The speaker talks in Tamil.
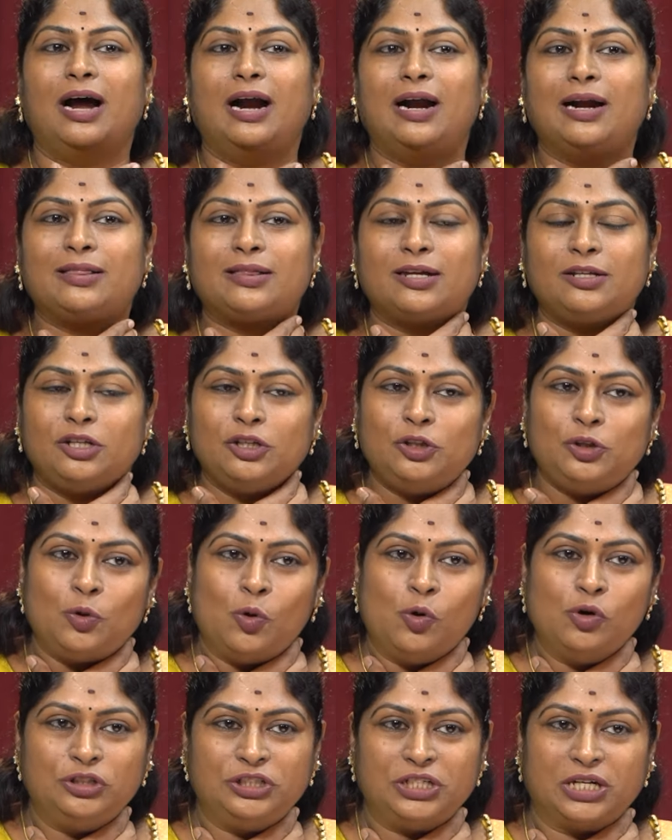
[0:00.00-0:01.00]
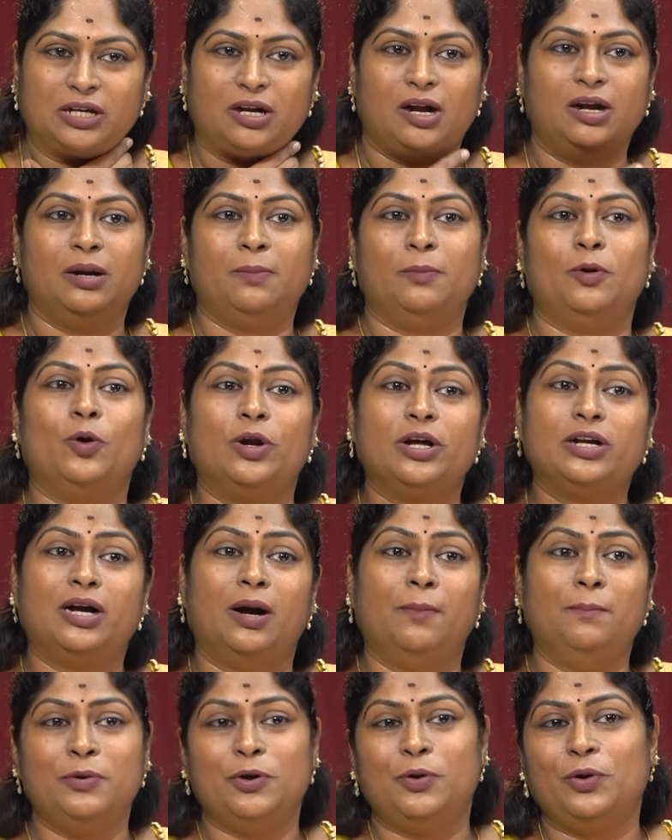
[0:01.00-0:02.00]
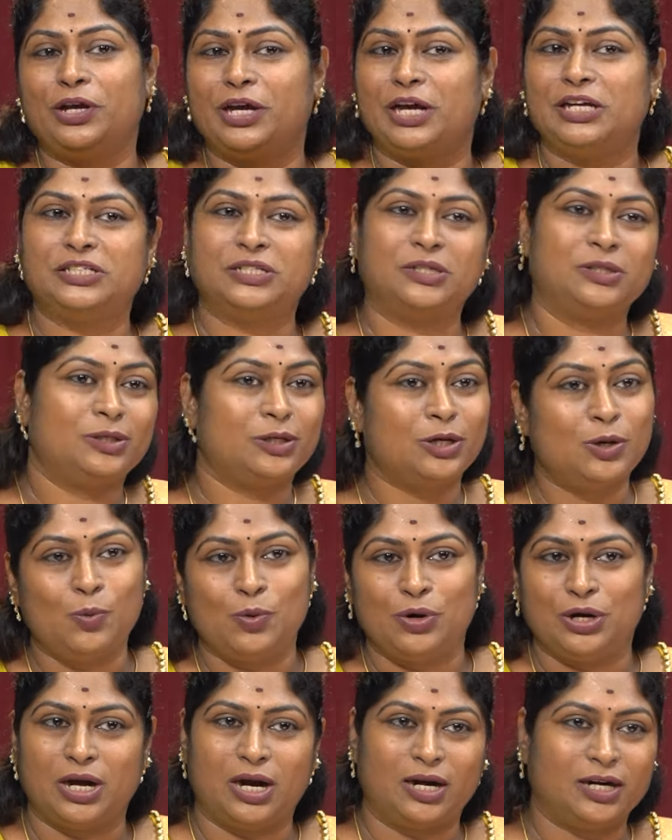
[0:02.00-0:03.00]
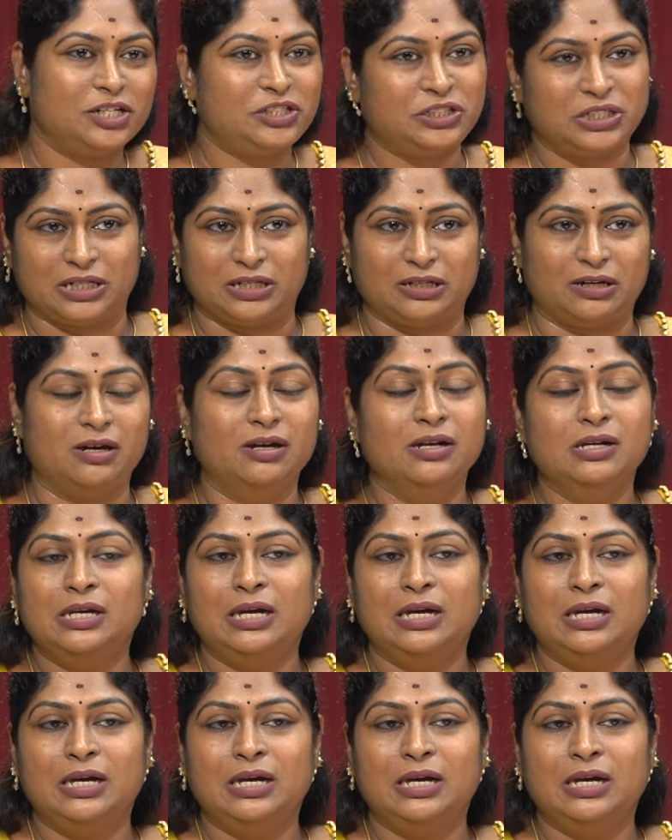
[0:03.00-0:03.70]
அடுத்தது த்ரோட் சக்ரா நம்மளோட கம்யூனிகேஷனுக்கு உண்டான சக்ரா